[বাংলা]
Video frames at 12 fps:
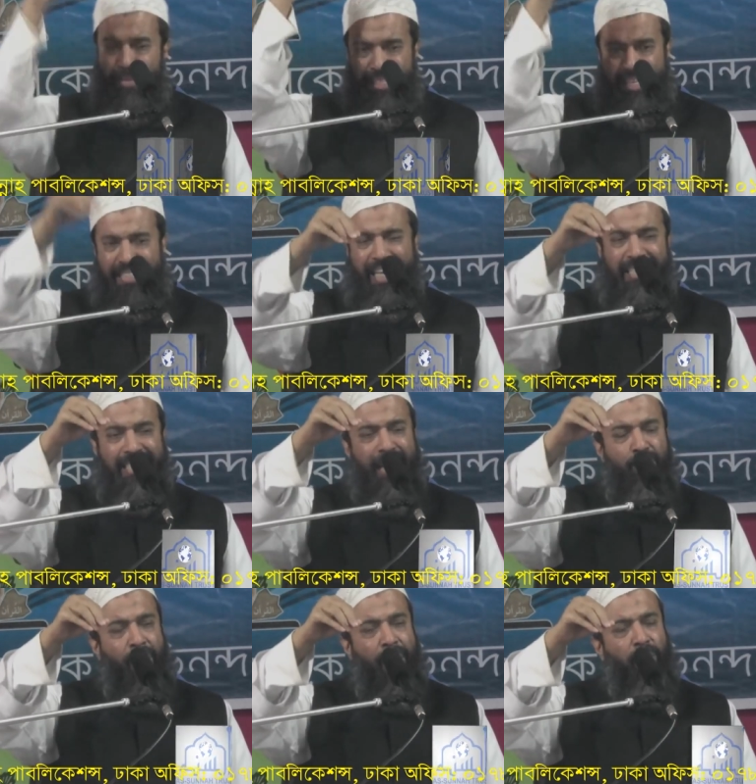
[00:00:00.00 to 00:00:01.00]
নামাজের
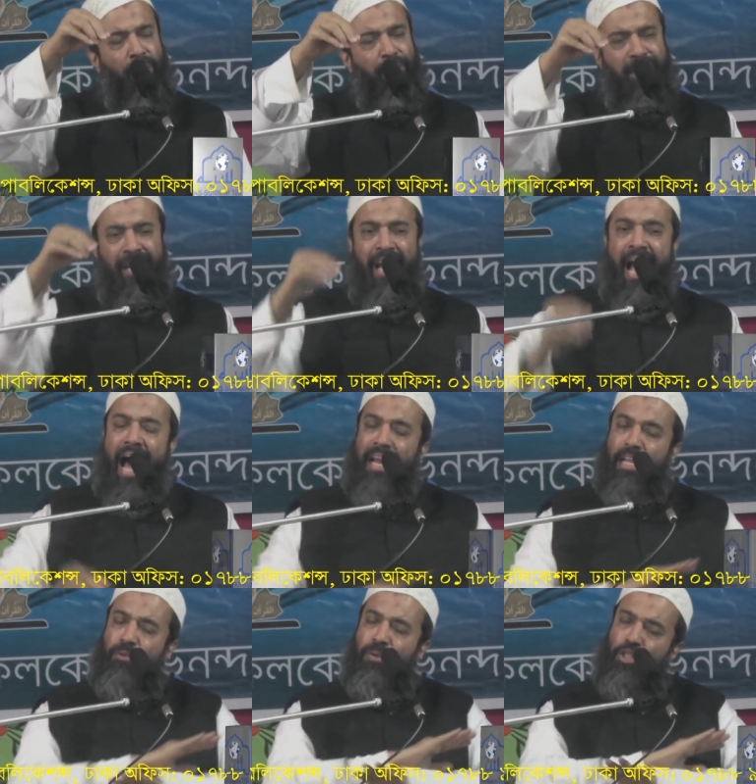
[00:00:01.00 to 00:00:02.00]
দোয়া করবে
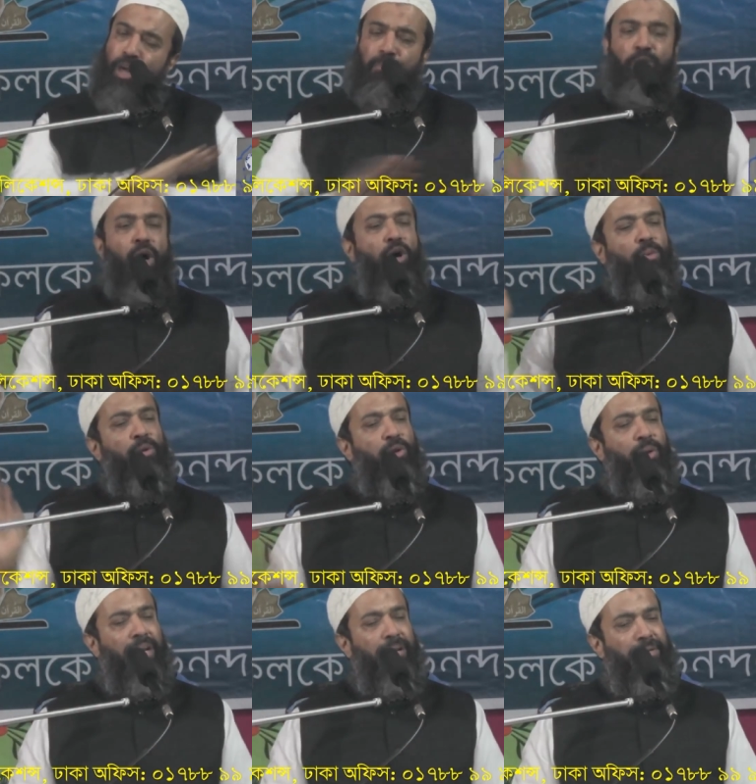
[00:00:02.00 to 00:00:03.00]
আল্লাহ তোমার সব দোয়া কবুল
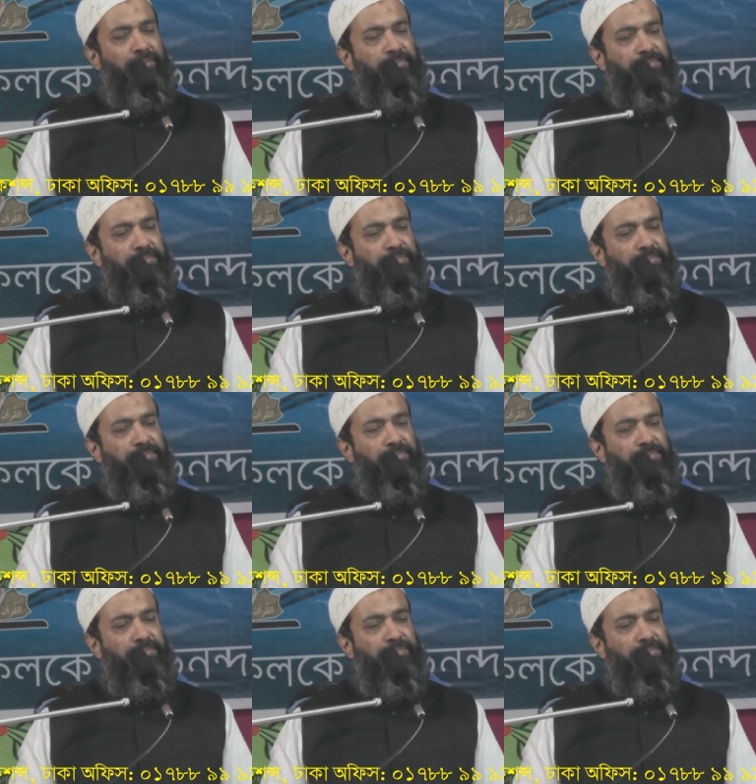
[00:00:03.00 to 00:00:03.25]
করে নেবে